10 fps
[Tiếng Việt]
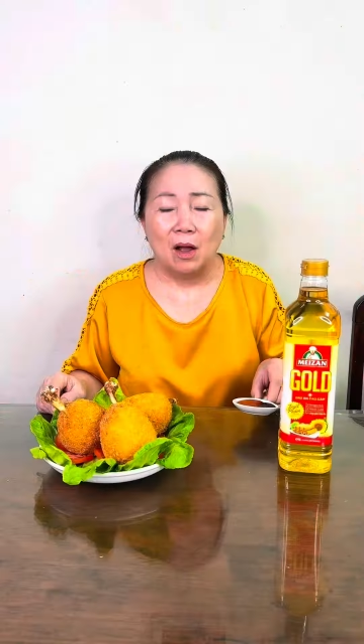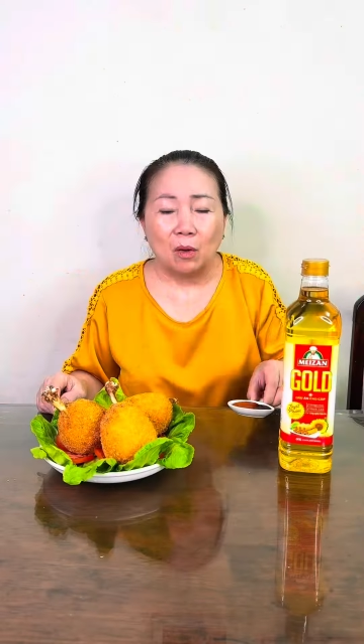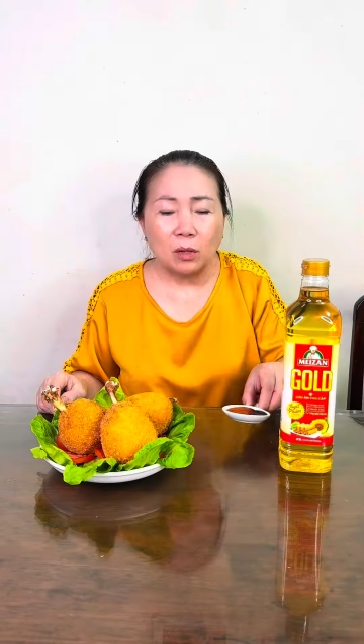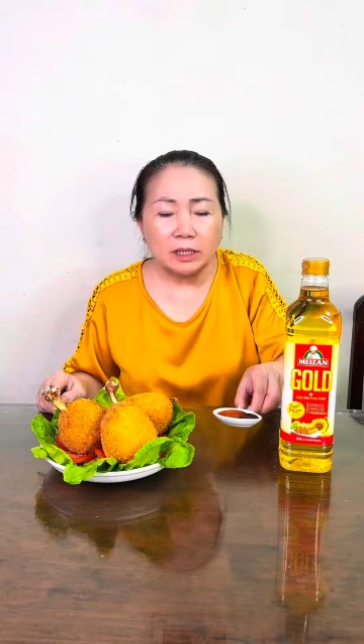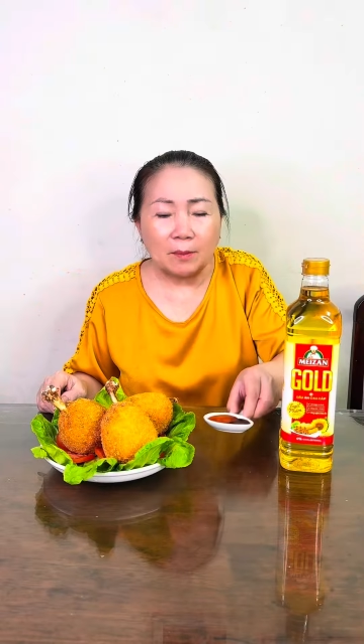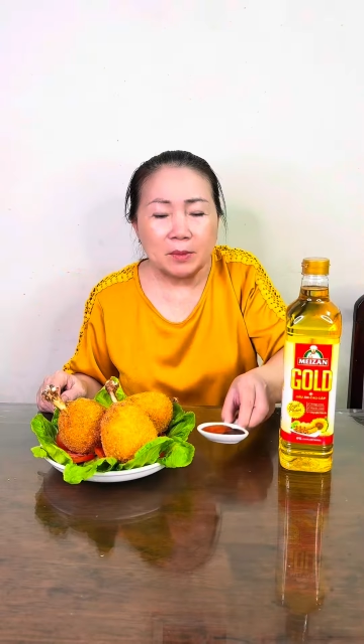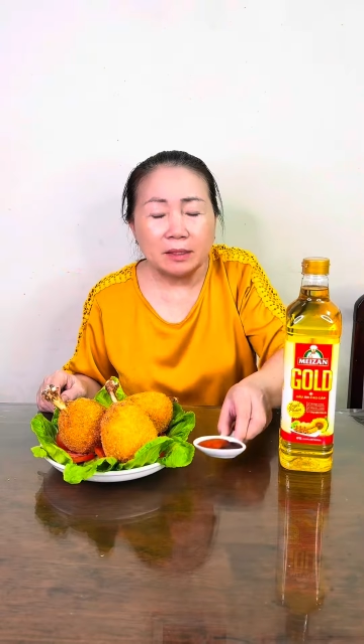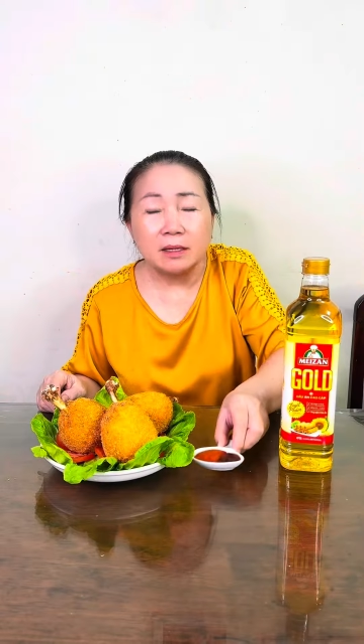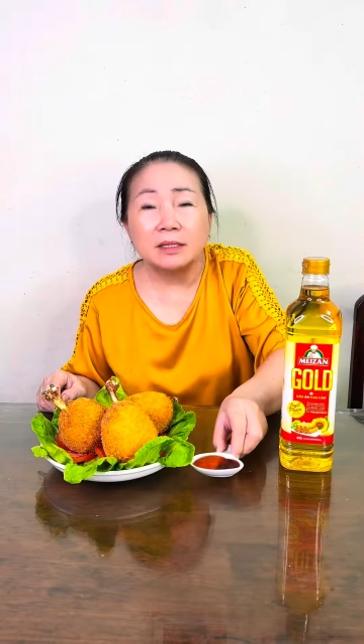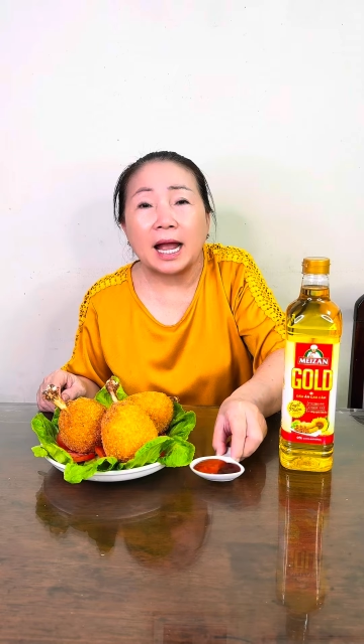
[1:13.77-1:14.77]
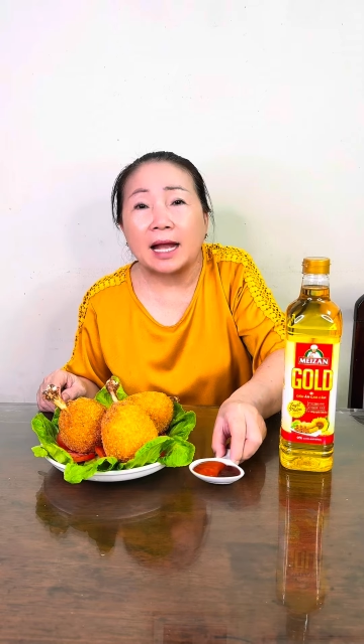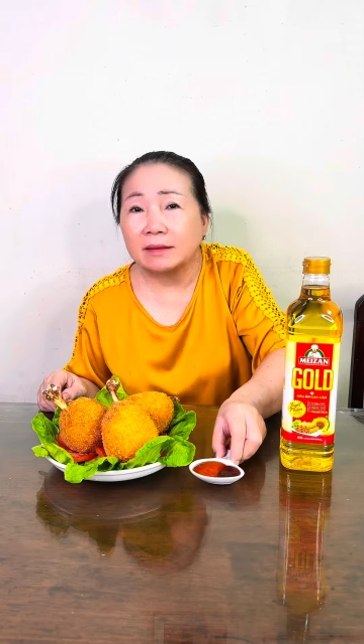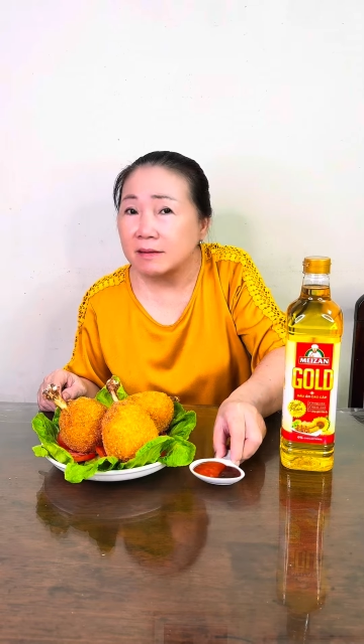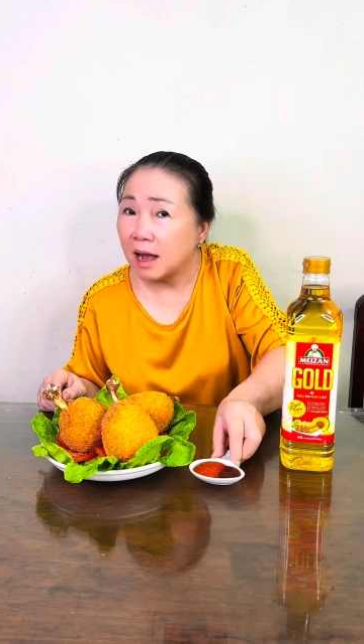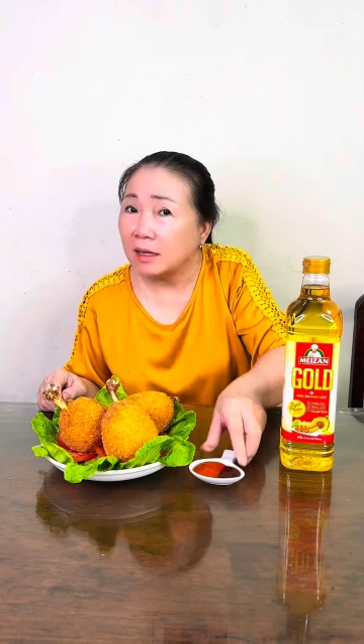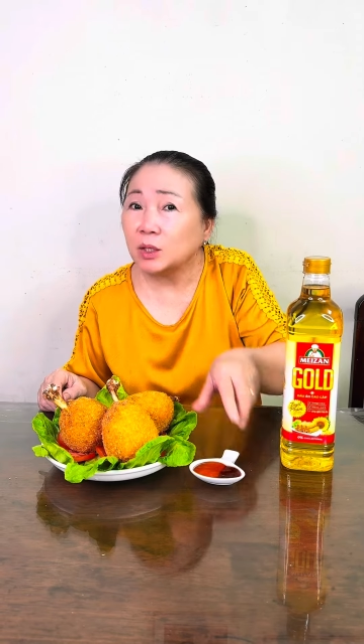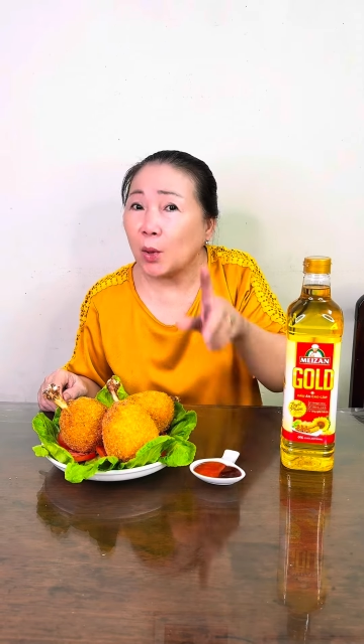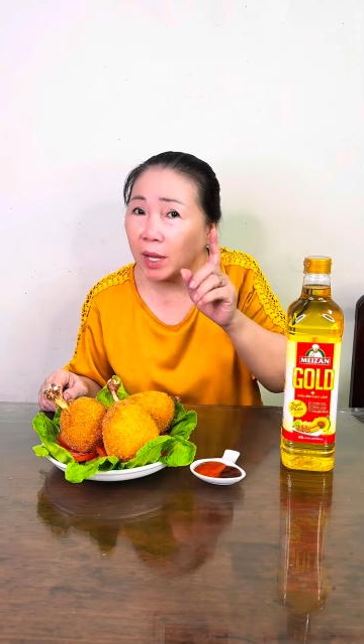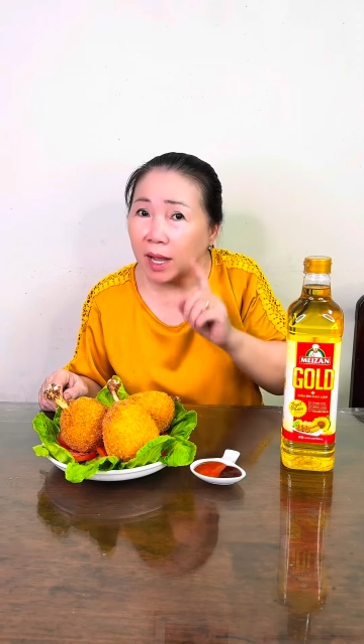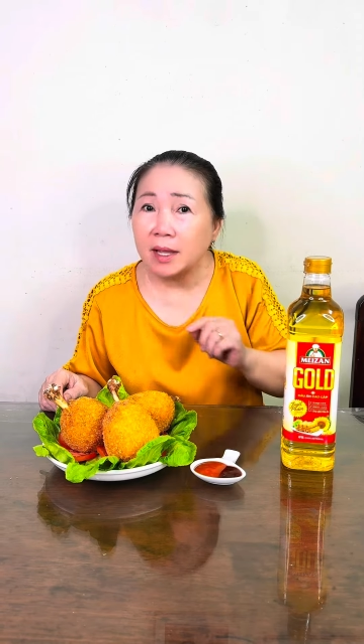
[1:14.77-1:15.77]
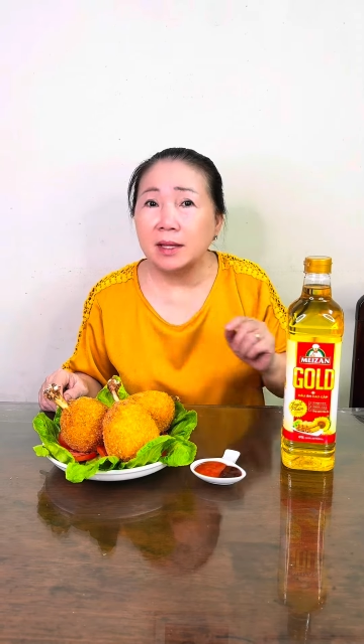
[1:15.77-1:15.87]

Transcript: Con chấm với tương cà, tương ớt tùy ý.